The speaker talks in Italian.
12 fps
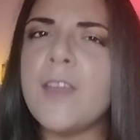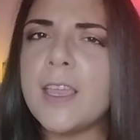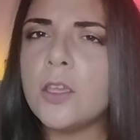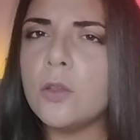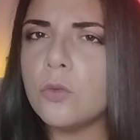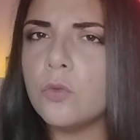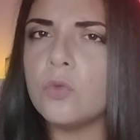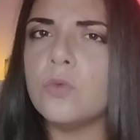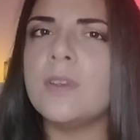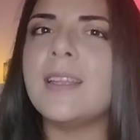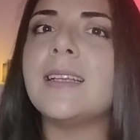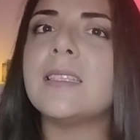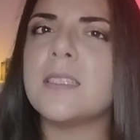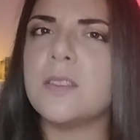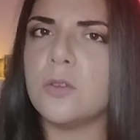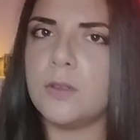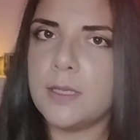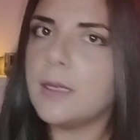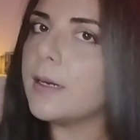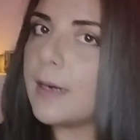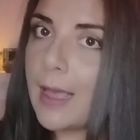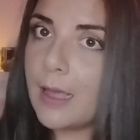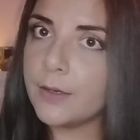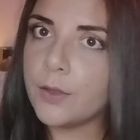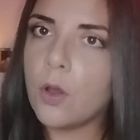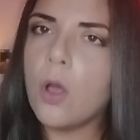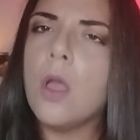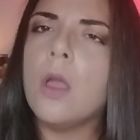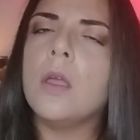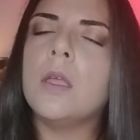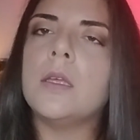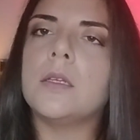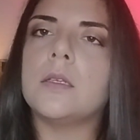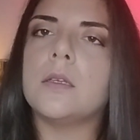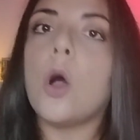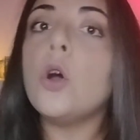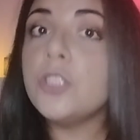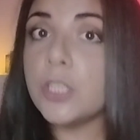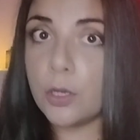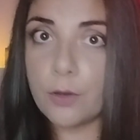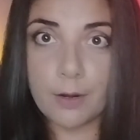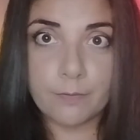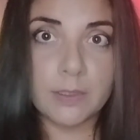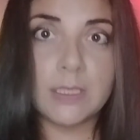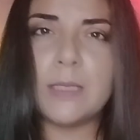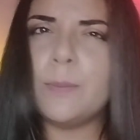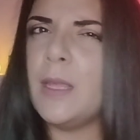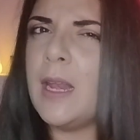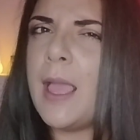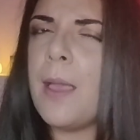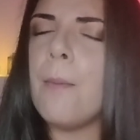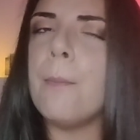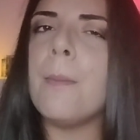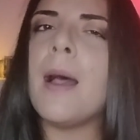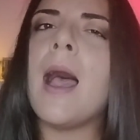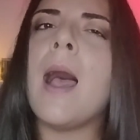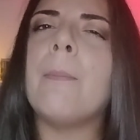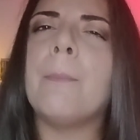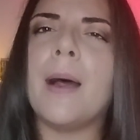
vecchio tunnel sotterraneo, eh, oggi ancora visibile ma